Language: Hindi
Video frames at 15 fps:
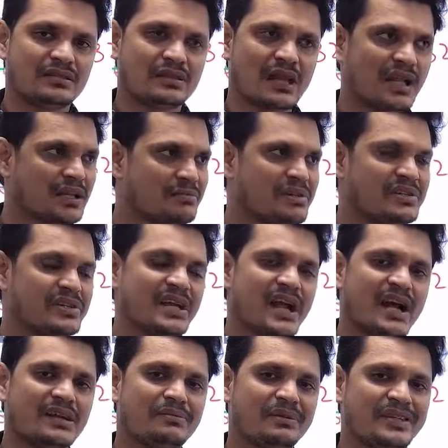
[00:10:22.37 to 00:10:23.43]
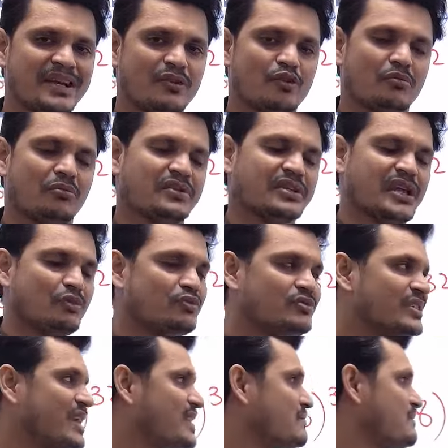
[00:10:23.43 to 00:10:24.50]
सात बज गया आठ बज गया नौ बज गया
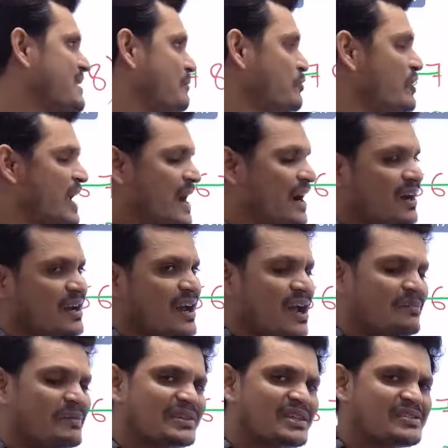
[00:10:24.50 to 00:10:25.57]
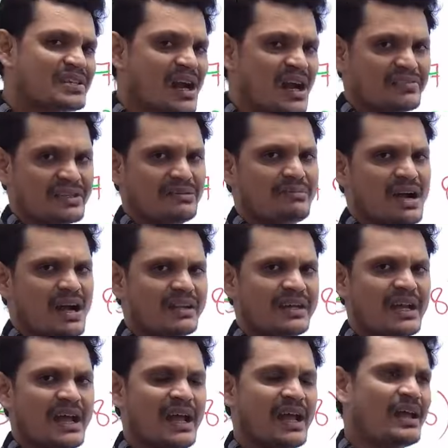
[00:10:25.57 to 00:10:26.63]
उस केस में आपको क्या करना है हमेशा चार से ही भाग
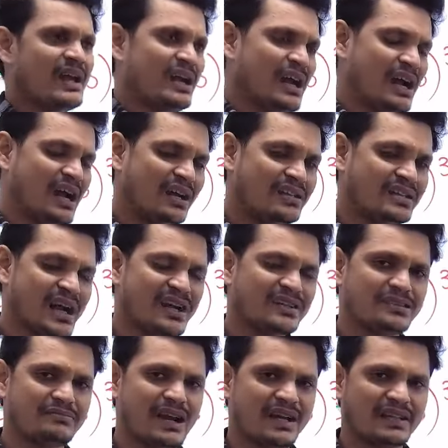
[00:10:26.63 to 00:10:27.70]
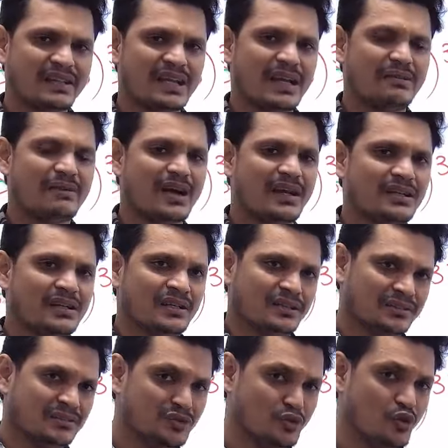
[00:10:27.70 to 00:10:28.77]
देना है अगर चार से भाग देने के बाद
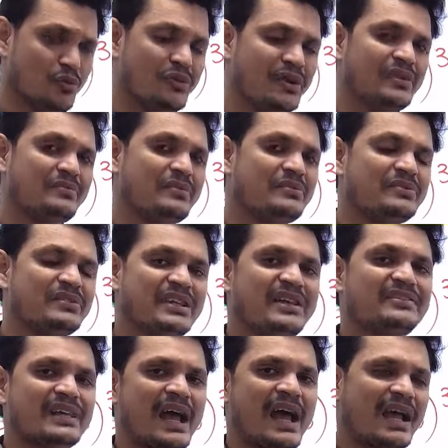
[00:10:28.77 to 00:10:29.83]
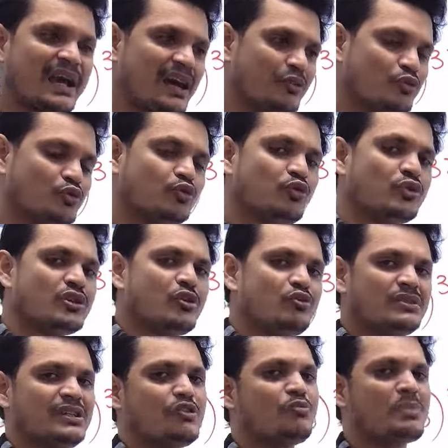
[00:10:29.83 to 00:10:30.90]
जो भी शेष आएगा उसको जो
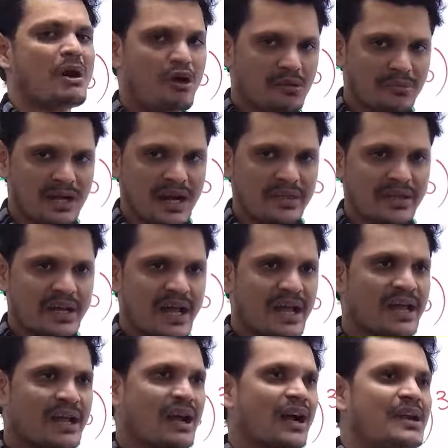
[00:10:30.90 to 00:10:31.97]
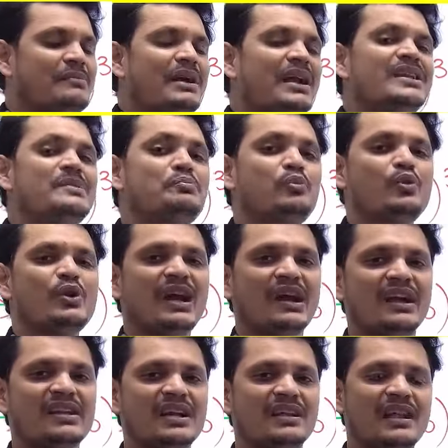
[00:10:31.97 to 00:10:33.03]
उसी को पावर बना देना है अगर मान लीजिए पूरा
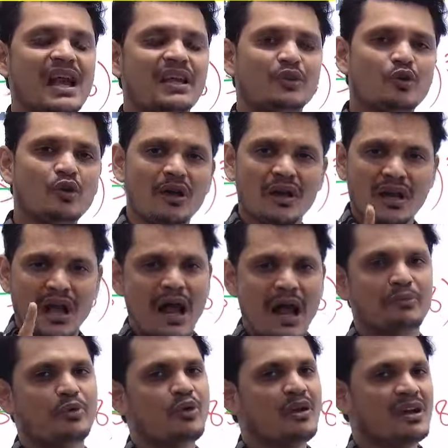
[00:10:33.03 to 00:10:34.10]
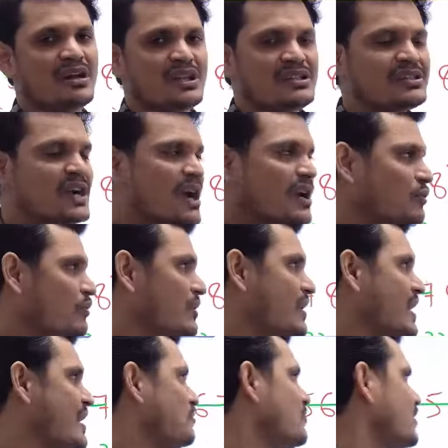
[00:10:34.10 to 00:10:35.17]
कट जाता है तो आपको चार को
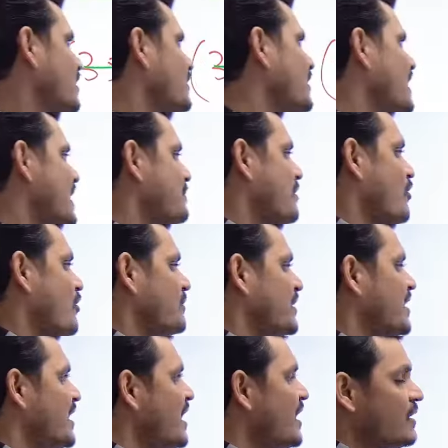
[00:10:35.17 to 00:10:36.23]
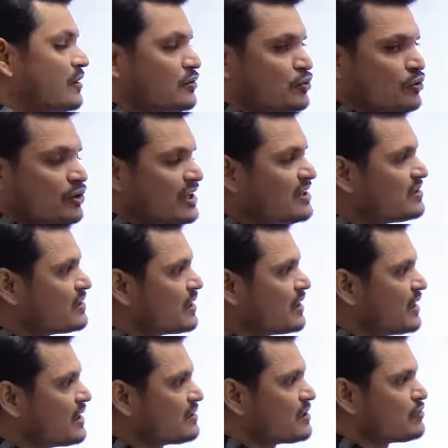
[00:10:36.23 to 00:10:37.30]
ही आपको रख देना है पावर में ठीक है सो so, इस
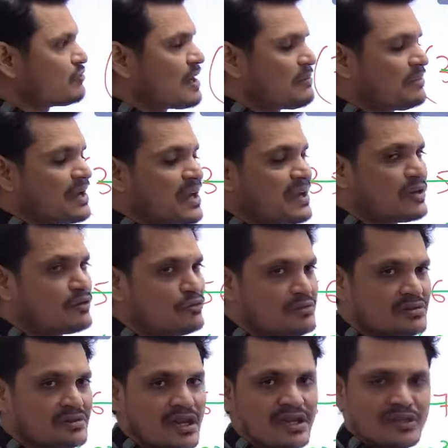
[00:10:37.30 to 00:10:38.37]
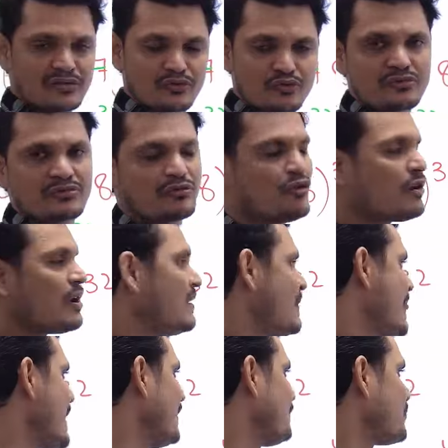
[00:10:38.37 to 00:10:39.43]
तरीके से जो है आपका ये रूल्स है इस रूल को
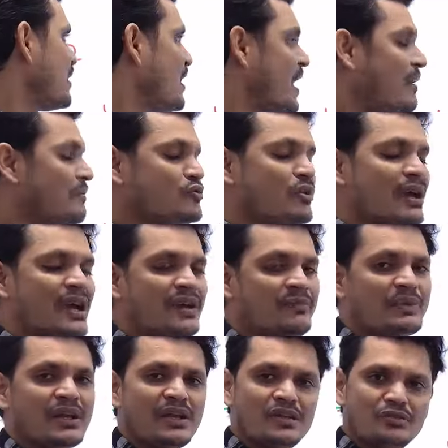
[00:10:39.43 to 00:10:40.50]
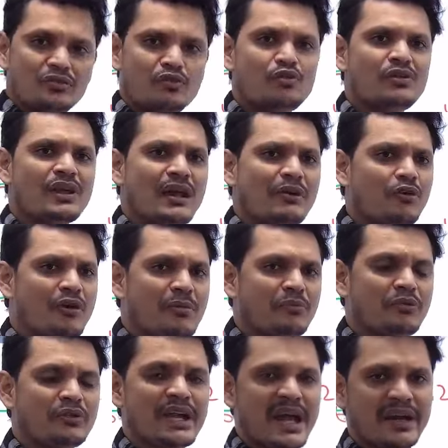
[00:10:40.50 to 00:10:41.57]
अब जो है इस रूल को
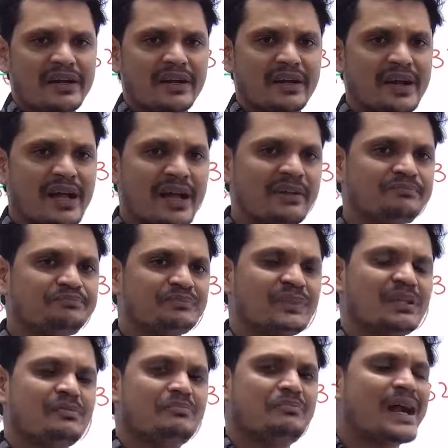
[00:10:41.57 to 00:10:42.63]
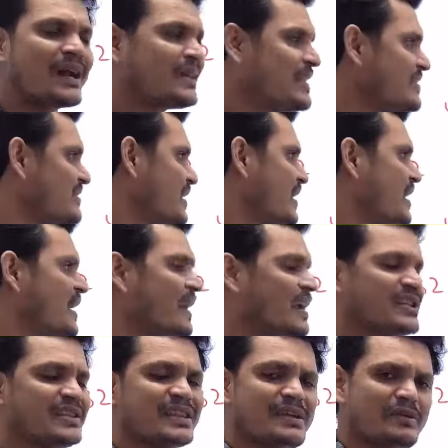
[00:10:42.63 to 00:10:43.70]
आपको ध्यान रखना है प्रैक्टिस कर
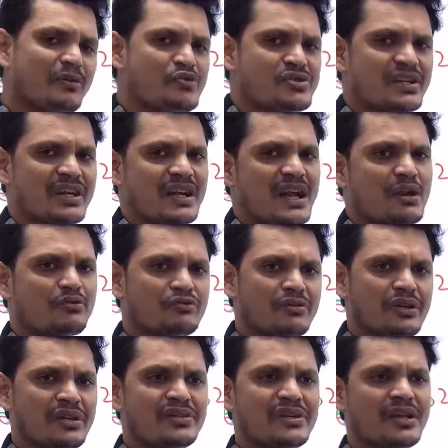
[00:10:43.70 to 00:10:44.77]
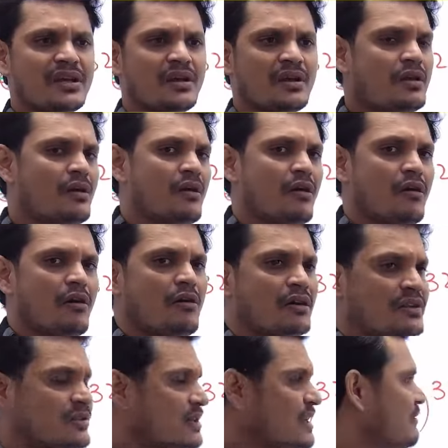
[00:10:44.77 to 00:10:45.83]
लेंगे जितना भी क्वेश्चन करा रहे उसको कीजिए
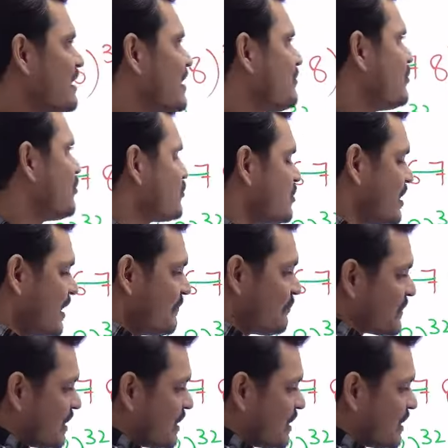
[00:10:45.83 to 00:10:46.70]
और इसके बाद हम लोग जो है